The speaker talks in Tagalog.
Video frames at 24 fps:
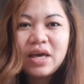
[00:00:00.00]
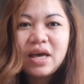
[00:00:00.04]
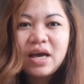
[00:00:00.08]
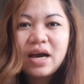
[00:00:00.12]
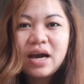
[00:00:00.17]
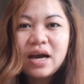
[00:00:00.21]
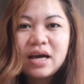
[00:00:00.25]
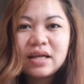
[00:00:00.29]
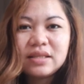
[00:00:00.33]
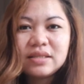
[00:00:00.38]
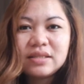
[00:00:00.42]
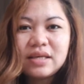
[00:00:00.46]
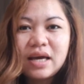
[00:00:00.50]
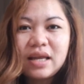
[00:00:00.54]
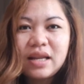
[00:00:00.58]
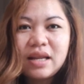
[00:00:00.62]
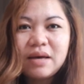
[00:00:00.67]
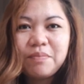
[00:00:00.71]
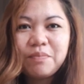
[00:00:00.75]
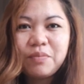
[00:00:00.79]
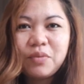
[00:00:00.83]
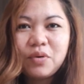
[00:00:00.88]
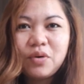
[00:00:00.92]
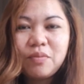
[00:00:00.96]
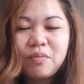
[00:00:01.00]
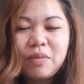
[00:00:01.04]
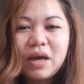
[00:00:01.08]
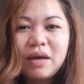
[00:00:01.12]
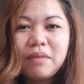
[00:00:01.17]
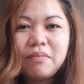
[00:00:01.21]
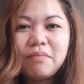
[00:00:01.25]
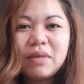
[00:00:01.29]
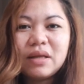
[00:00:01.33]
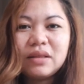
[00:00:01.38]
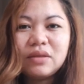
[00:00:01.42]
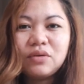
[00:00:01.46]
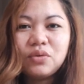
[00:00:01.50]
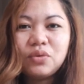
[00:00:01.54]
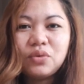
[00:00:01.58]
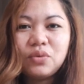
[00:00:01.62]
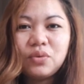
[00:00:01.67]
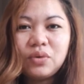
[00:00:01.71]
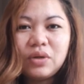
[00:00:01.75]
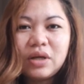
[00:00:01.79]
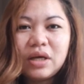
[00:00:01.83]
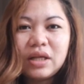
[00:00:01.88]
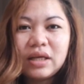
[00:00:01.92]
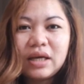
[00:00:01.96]
At sana po may
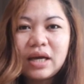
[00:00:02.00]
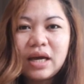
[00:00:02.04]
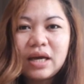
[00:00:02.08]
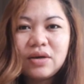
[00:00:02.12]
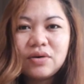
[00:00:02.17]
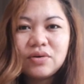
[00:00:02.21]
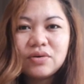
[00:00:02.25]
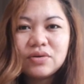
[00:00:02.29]
matutunan kayo